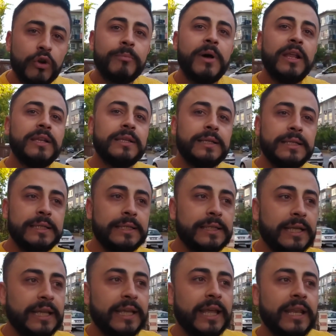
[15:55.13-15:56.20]
Normal
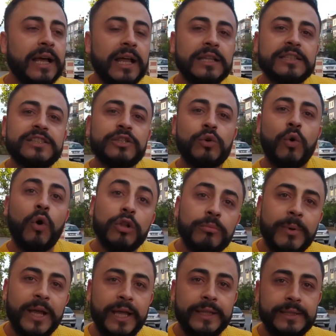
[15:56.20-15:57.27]
e, ele alışık
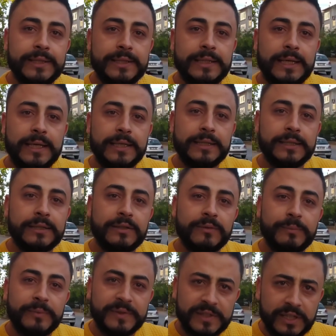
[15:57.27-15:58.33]
olmayan
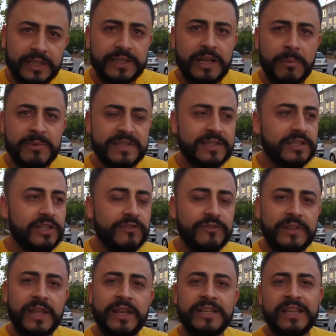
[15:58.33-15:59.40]
e, damızlık
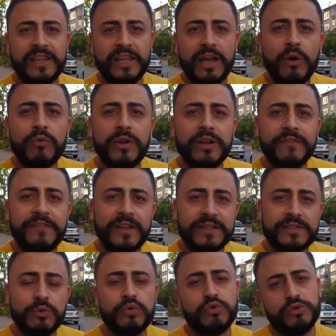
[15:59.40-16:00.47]
çiftlerin ya da yavruların
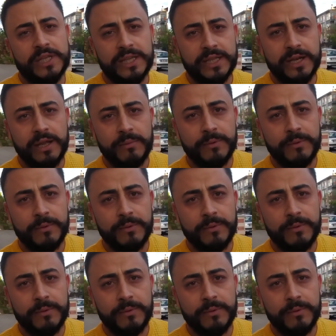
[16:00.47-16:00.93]
fiyatı 350 lira.